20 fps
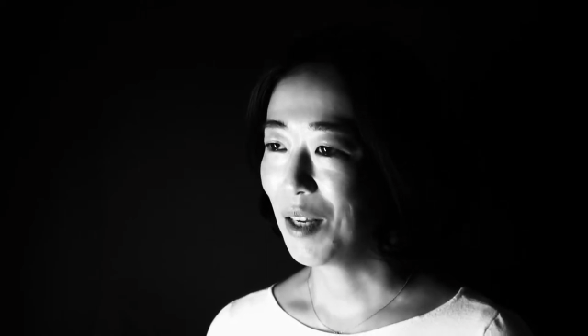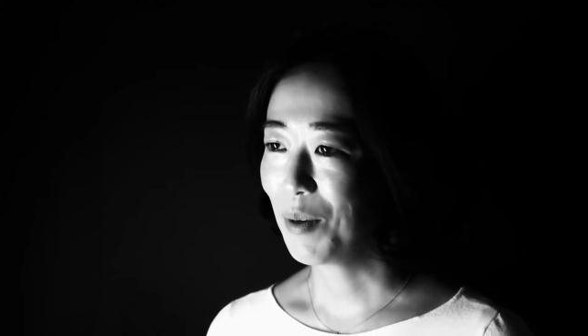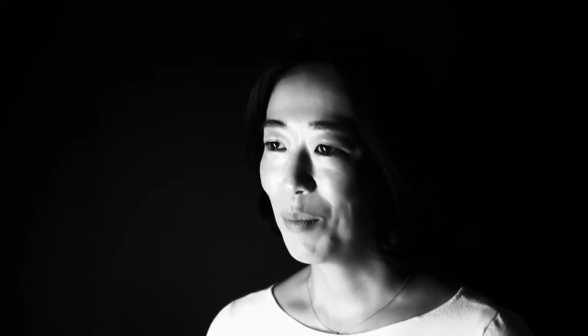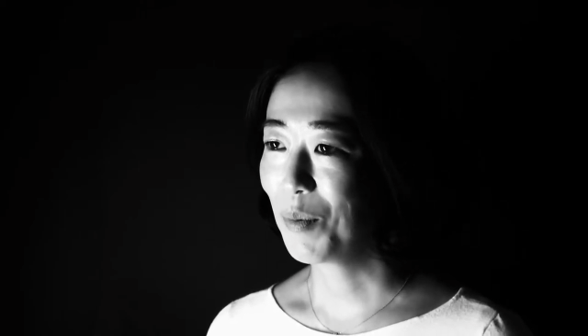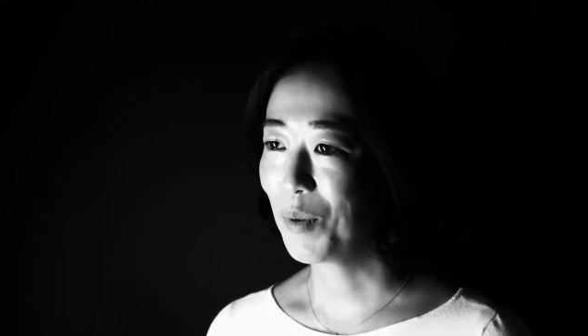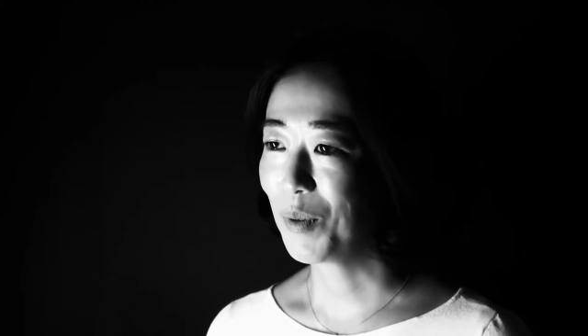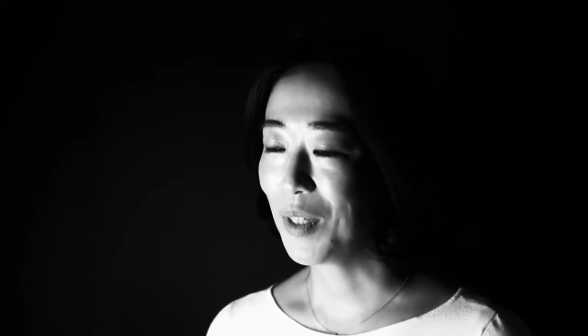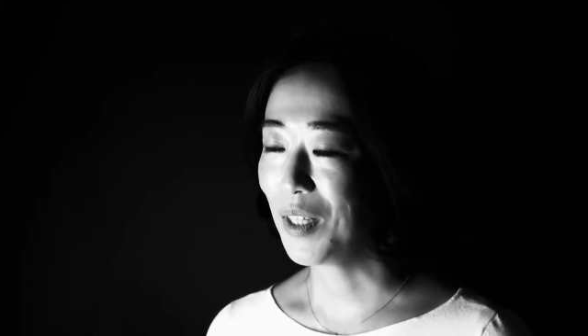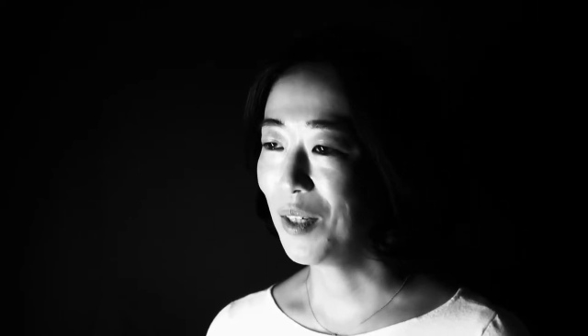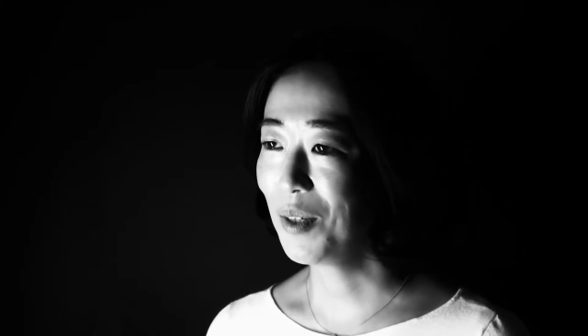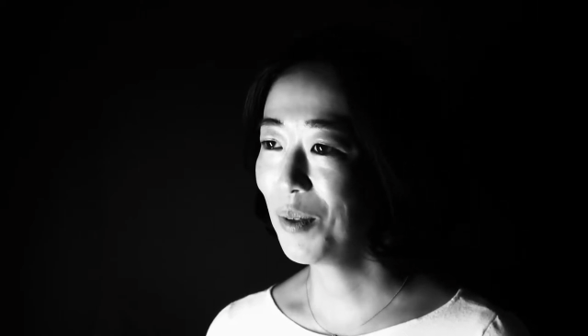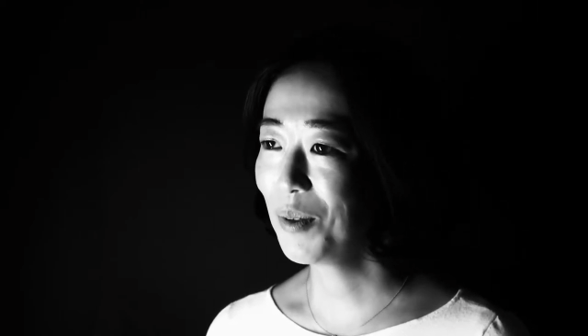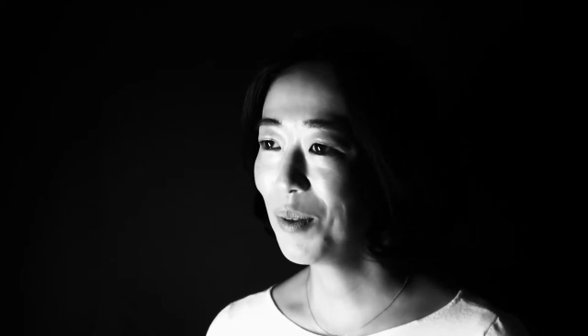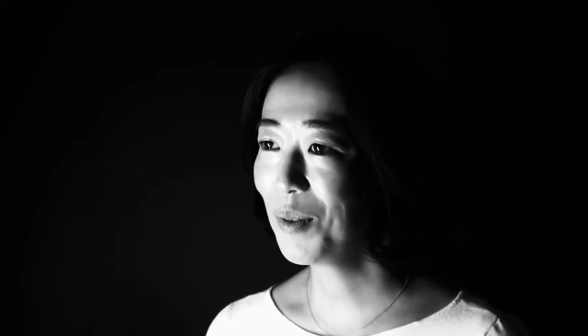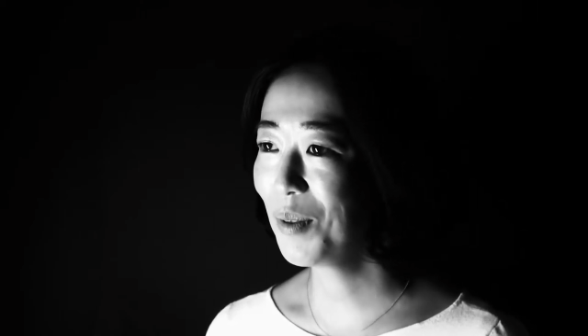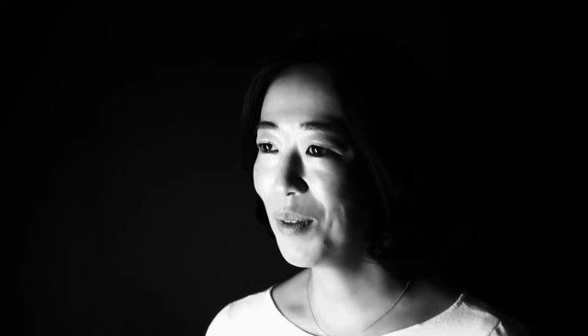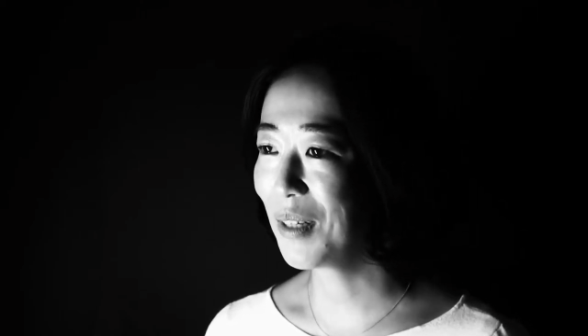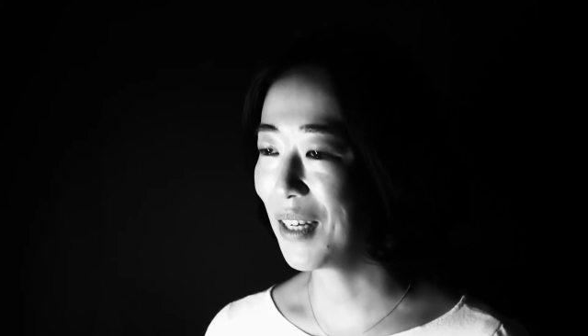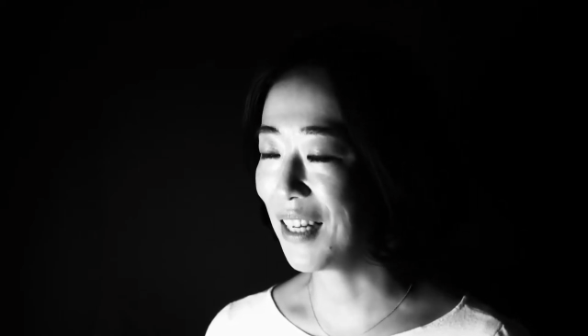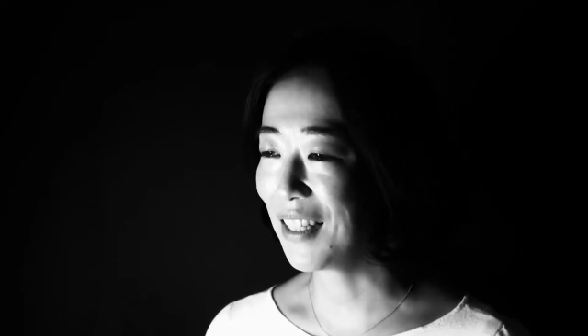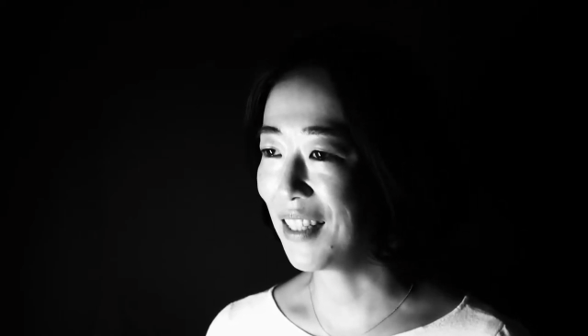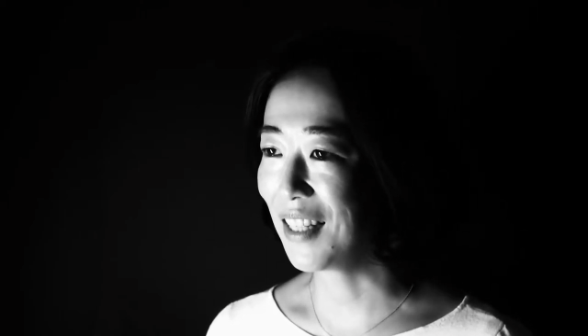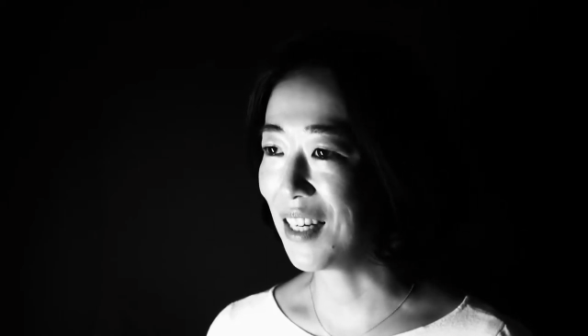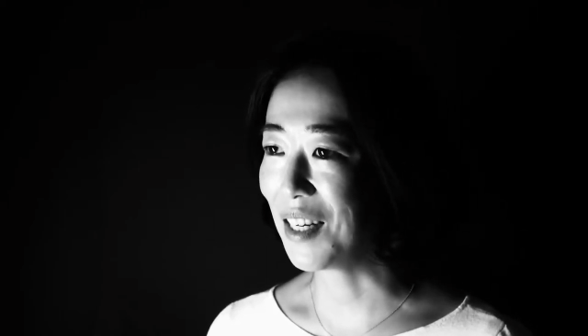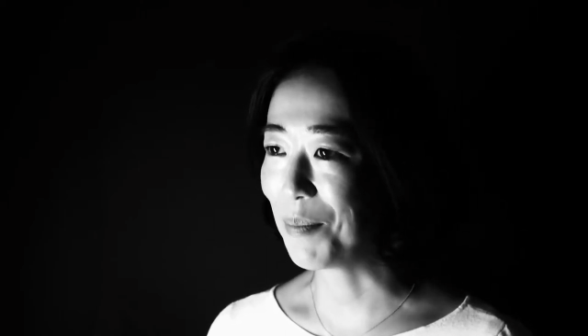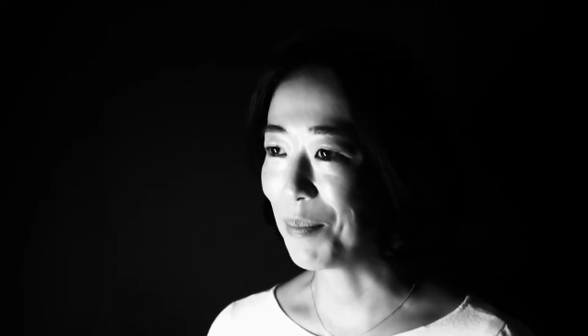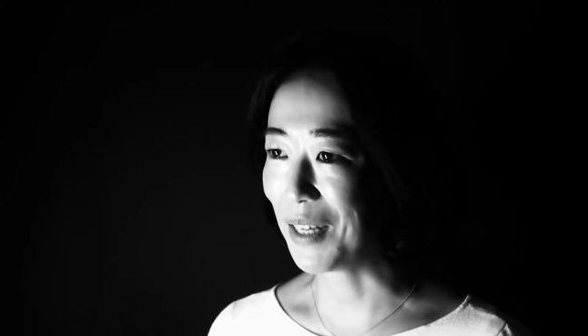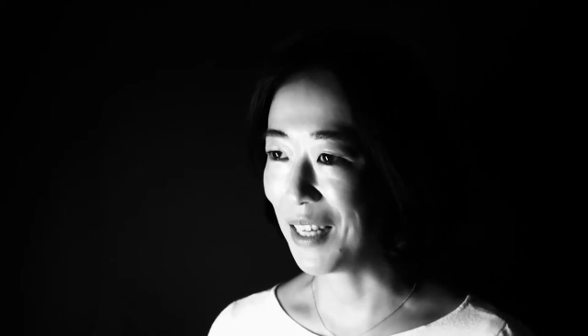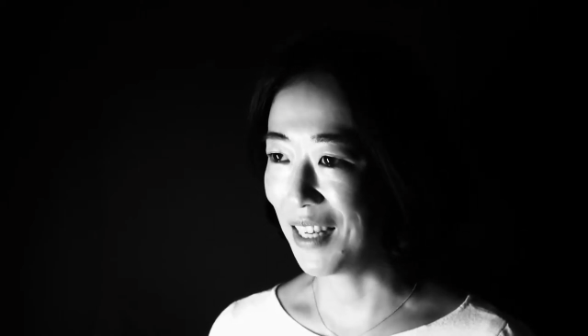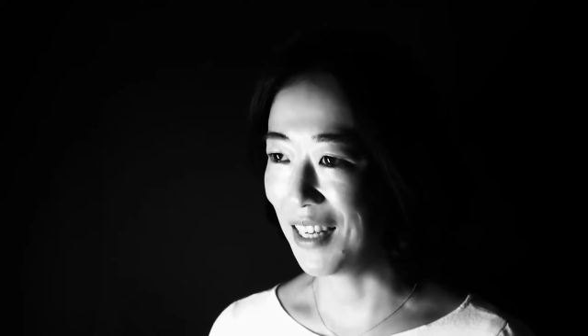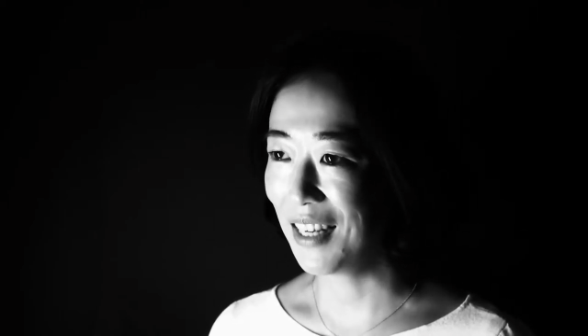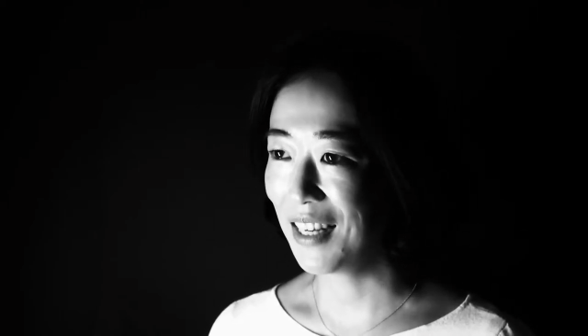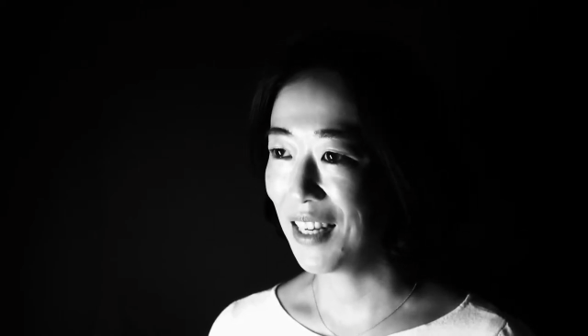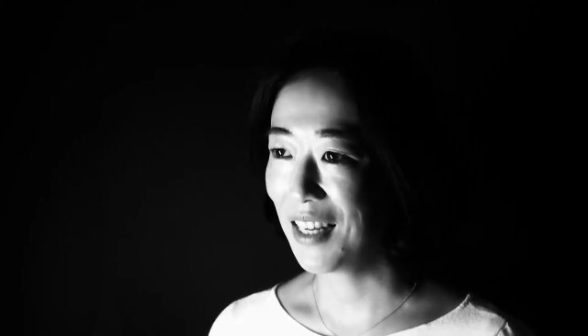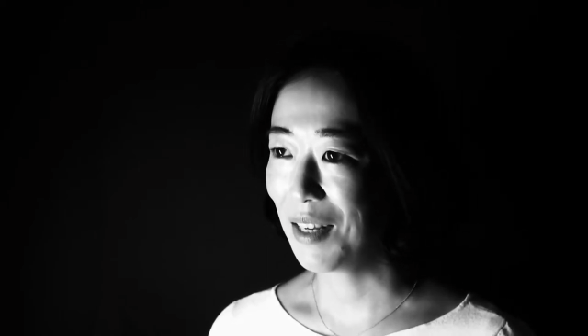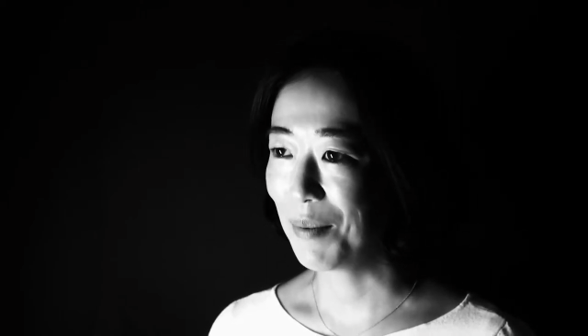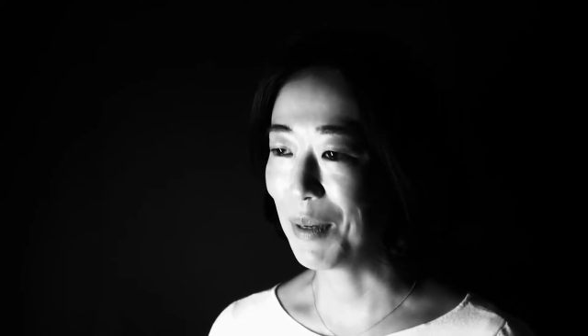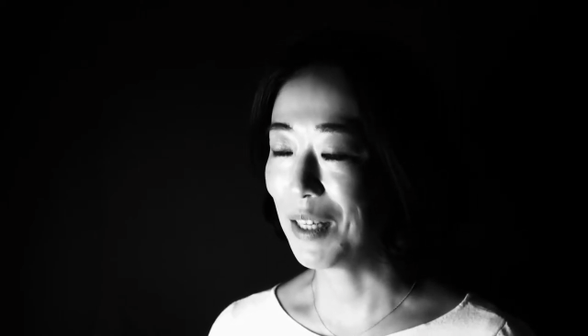もういることが当たり前、